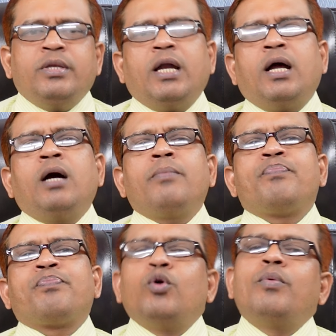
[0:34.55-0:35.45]
যারা
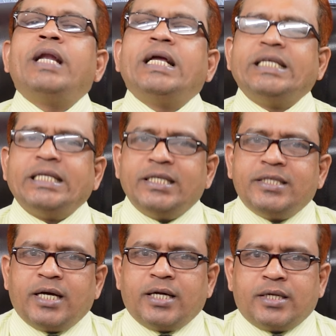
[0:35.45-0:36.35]
রোমানিয়া যেতে
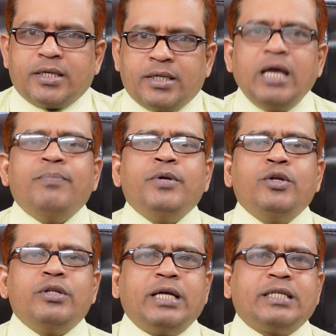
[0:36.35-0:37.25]
চান এই
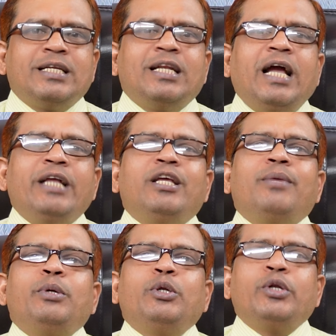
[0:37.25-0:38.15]
ভিডিওতে একটি লাইক
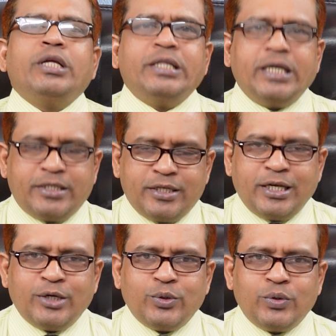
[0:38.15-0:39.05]
দিয়ে ভিডিওটি দেখতে
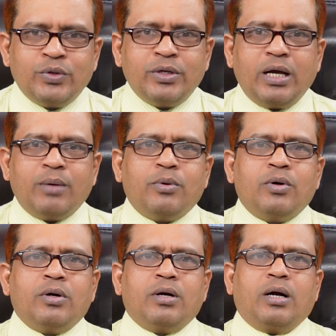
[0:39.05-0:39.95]
থাকুন
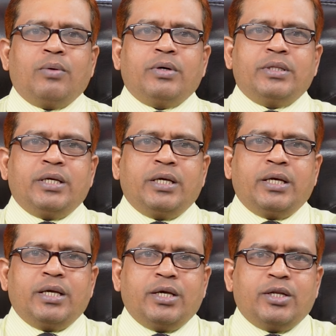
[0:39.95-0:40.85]
এবং
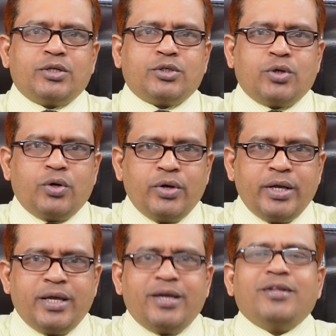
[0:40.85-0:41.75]
আমাদের
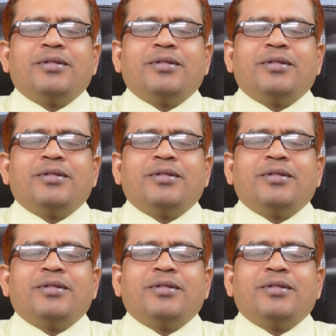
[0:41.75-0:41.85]
সঙ্গেই